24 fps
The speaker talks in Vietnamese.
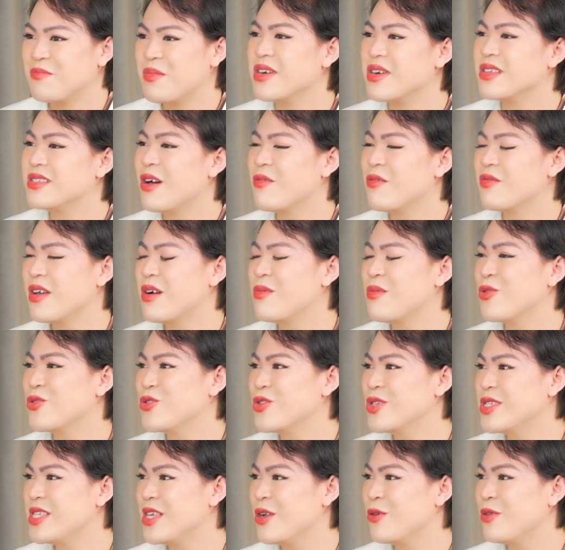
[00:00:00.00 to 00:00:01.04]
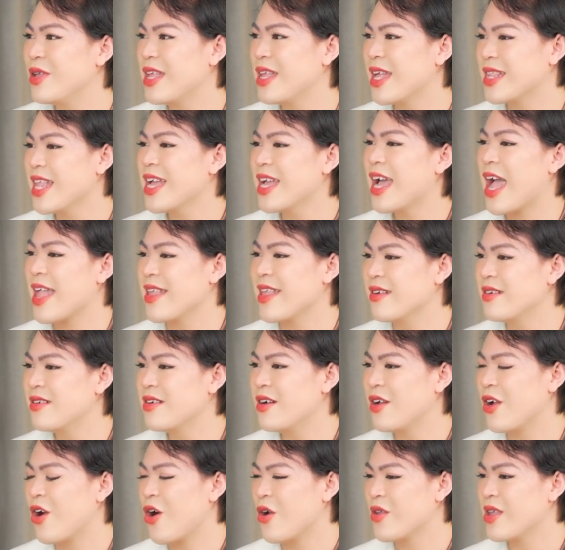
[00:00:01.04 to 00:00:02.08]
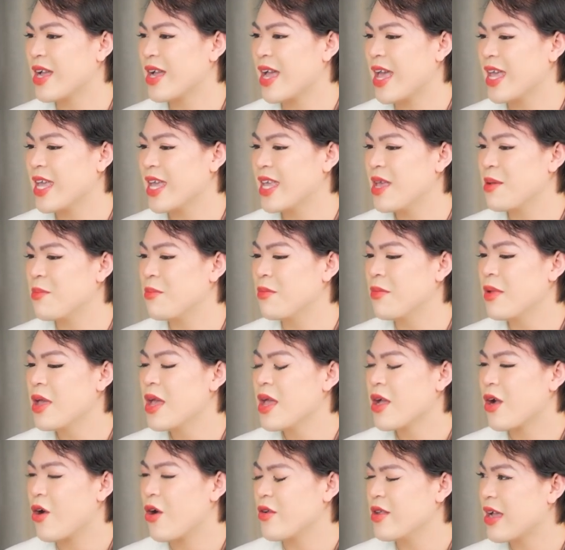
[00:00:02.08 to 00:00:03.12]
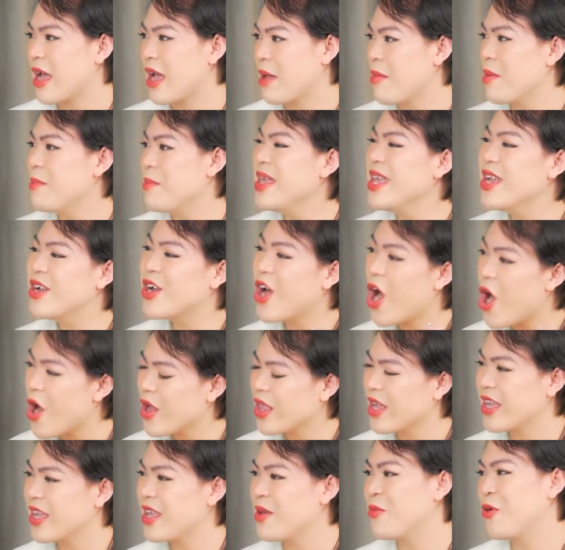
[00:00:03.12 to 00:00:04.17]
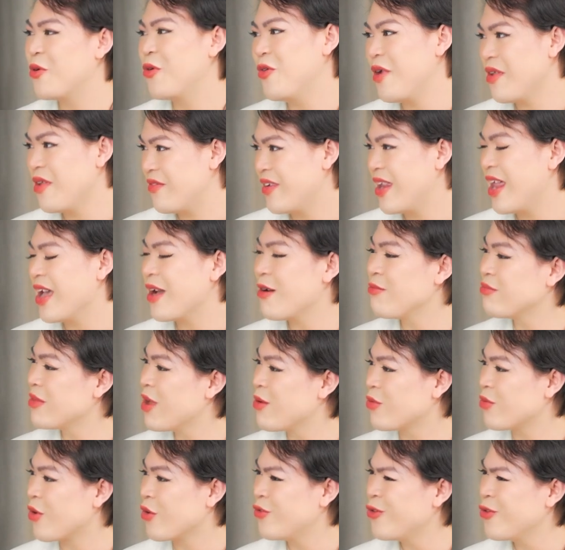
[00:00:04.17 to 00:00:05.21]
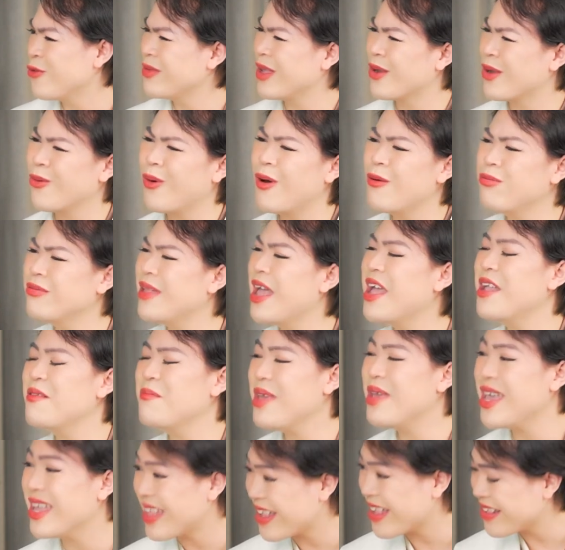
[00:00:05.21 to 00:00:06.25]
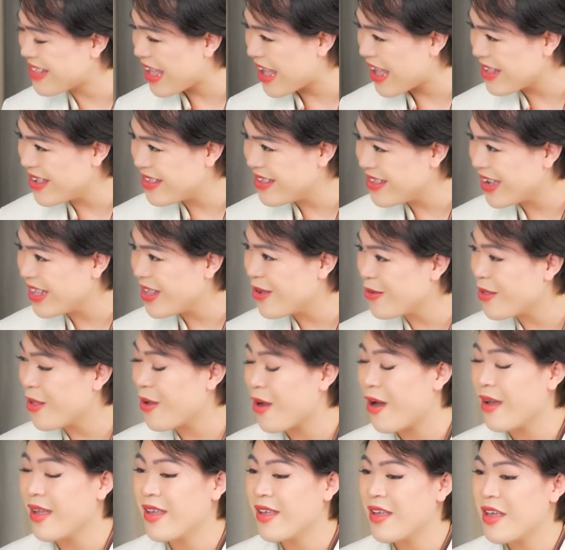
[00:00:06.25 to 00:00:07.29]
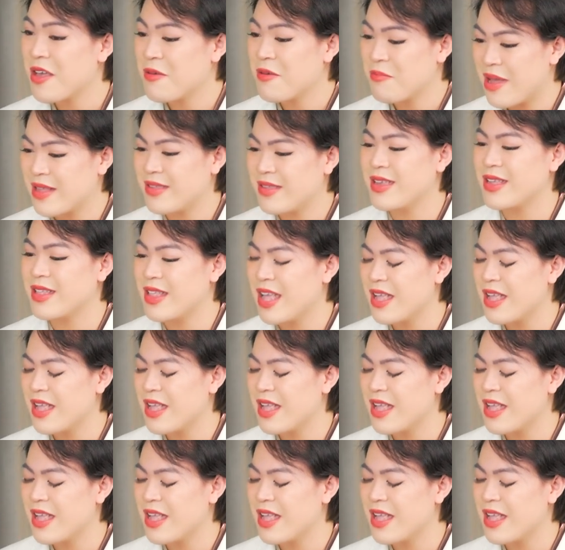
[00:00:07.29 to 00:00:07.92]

mở rộng ra hơn một chút xíu thì là tất cả những người có những cái khiếm có những cái mà bị coi là khiếm khuyết với lại cộng đồng nói chung thì cũng không nên bị đánh giá trên những cái điều đó ấy, mà chỉ